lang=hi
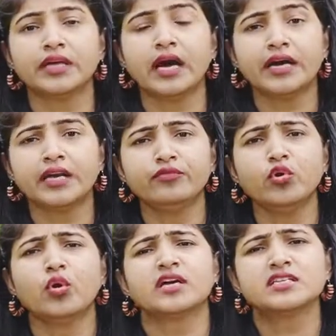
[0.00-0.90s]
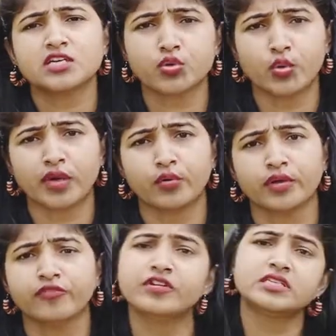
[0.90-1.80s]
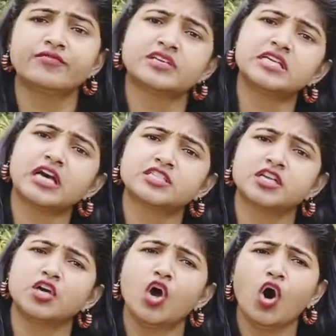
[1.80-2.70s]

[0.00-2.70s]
क्या कर रहे हैं वो लोग हंसना शुरू किया उन्होंने फिर से वैसे ही हंस रहे